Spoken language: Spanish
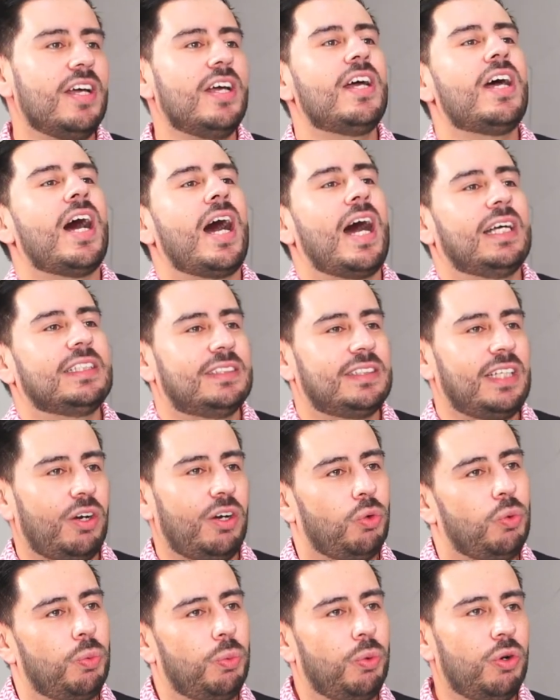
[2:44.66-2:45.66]
a este
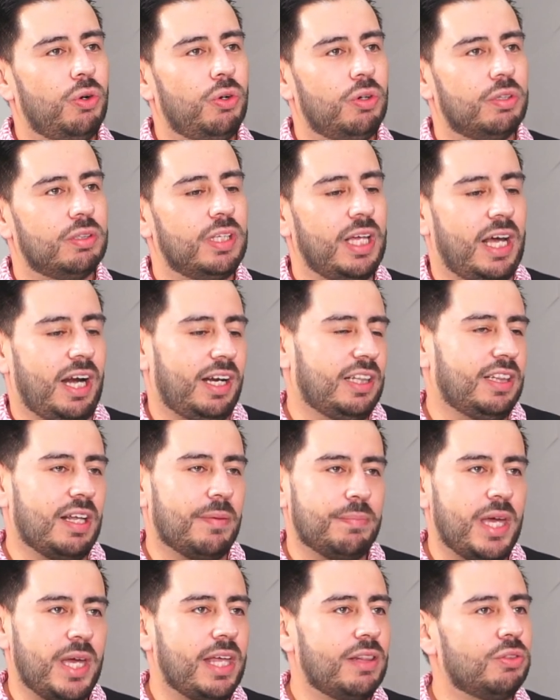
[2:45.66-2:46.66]
rubro de
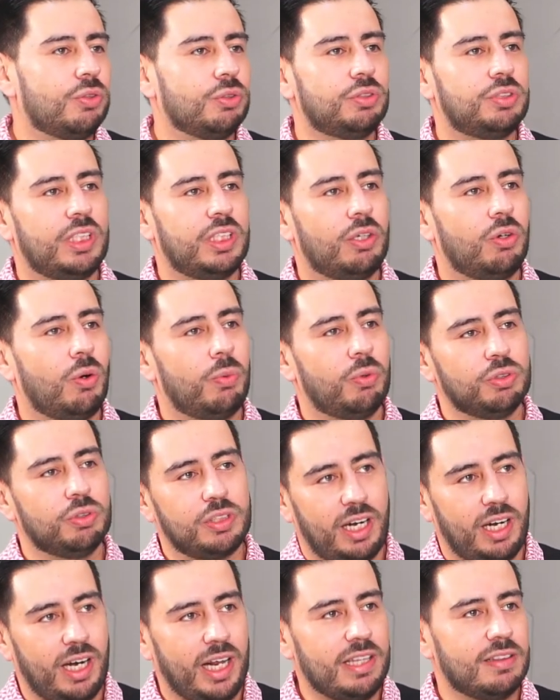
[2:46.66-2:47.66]
arrendamientos y cobros
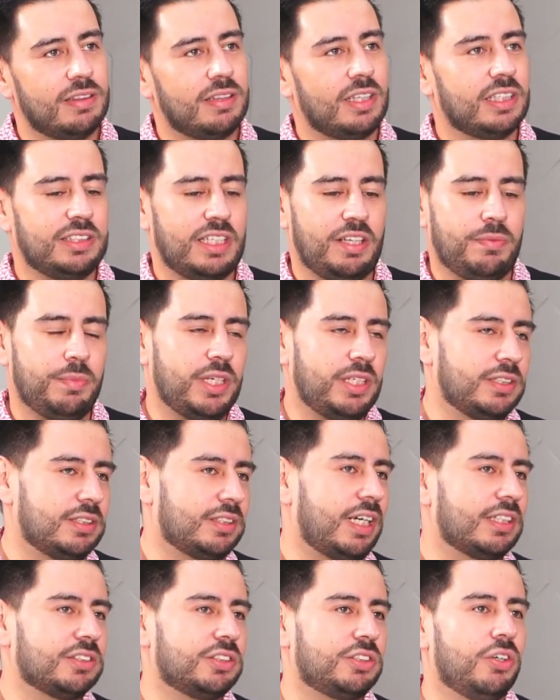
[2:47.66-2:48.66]
de rentas y
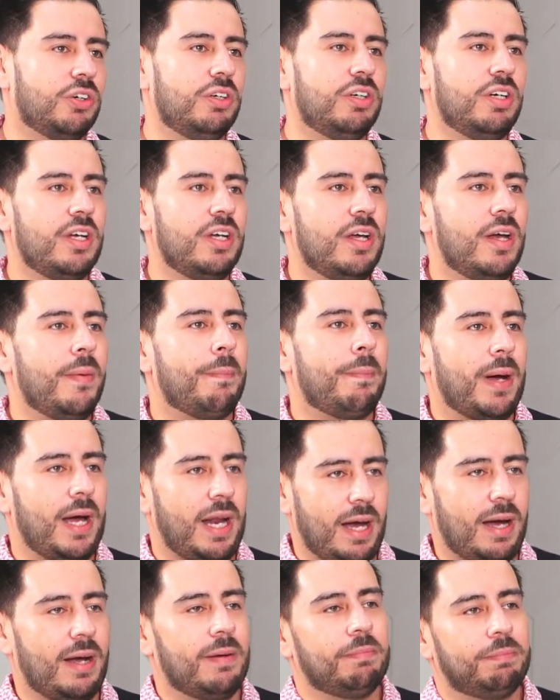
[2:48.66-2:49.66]
administración para